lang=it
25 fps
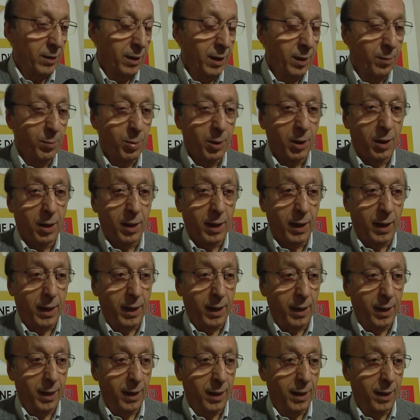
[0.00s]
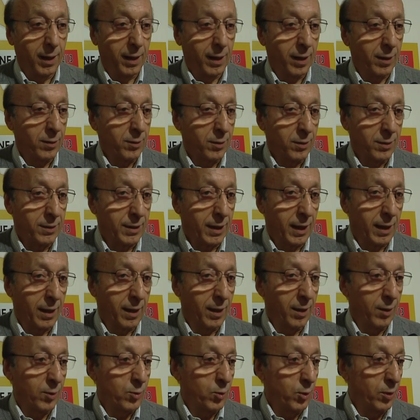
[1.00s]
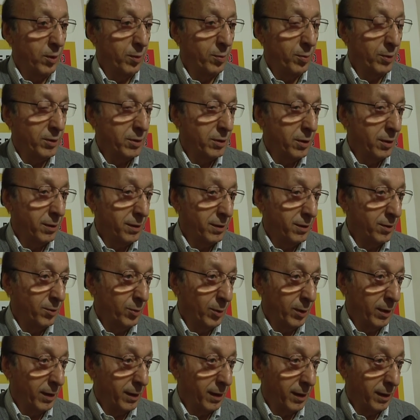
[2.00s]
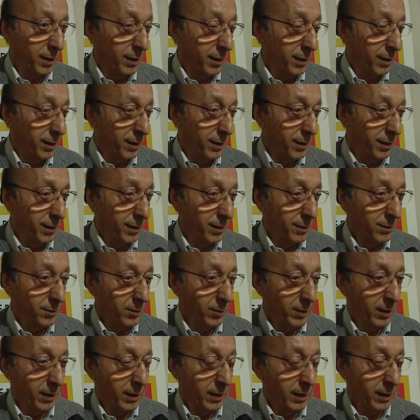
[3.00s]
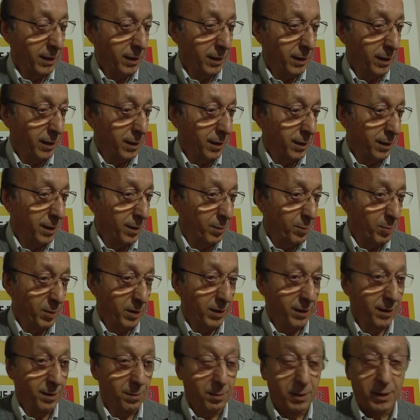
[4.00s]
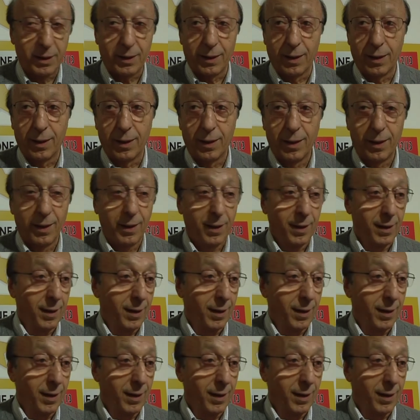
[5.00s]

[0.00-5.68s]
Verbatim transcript: libro è raccontare alcuni episodi di una carriera, di una carriera che praticamente